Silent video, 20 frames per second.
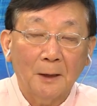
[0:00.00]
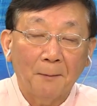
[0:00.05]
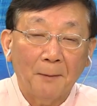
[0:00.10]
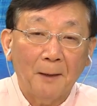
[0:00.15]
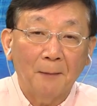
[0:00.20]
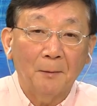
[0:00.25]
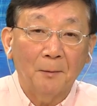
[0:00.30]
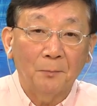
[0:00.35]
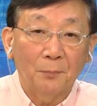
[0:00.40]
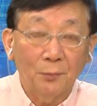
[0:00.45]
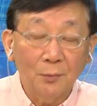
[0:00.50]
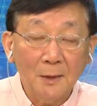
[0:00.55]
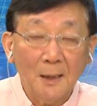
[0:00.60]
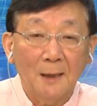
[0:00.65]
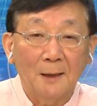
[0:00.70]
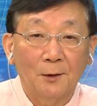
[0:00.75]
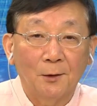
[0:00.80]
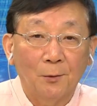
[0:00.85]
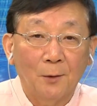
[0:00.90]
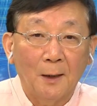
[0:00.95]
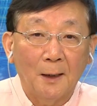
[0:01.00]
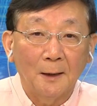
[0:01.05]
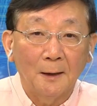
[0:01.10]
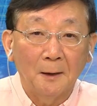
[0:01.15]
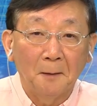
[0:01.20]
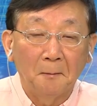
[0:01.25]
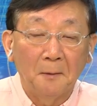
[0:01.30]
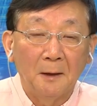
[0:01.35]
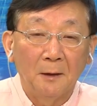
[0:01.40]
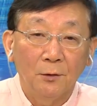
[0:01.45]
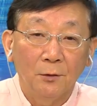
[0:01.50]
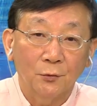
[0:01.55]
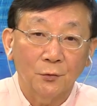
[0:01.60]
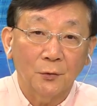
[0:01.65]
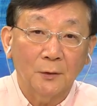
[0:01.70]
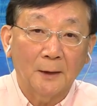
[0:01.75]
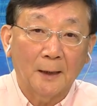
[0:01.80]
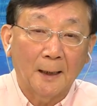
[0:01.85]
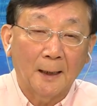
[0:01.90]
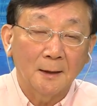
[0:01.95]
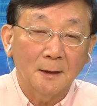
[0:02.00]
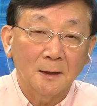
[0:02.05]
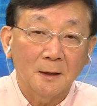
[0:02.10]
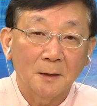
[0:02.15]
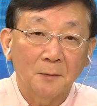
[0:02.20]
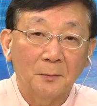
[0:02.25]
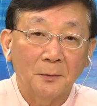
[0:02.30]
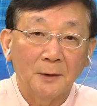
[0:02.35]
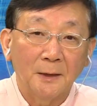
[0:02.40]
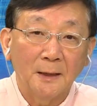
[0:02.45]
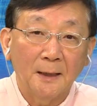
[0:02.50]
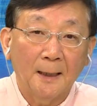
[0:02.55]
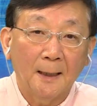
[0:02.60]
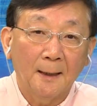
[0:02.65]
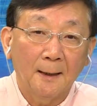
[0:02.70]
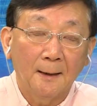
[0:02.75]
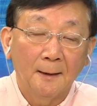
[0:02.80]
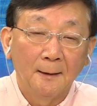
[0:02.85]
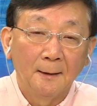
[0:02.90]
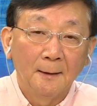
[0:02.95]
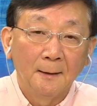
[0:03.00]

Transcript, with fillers: 爸爸不在的话，那么六岁的孩子是不是应该，